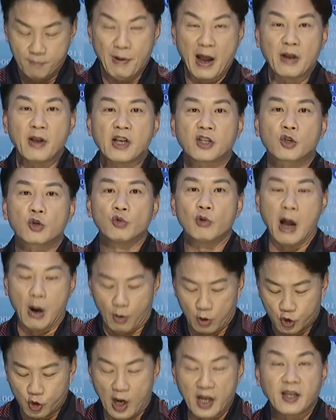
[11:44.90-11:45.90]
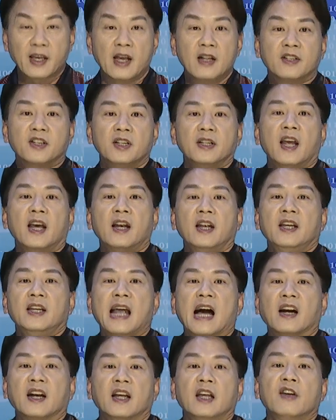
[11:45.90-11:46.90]
八月十五号我穿跟今天
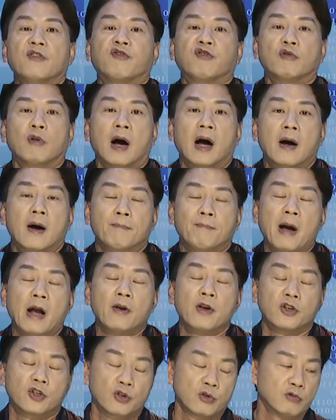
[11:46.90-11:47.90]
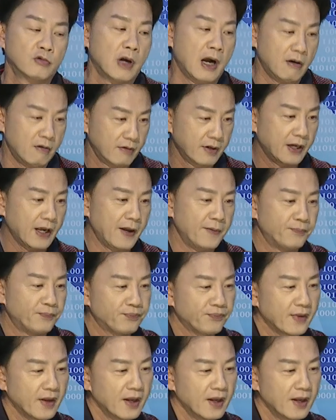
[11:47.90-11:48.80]
一样的衣服啊。八月十五号，你看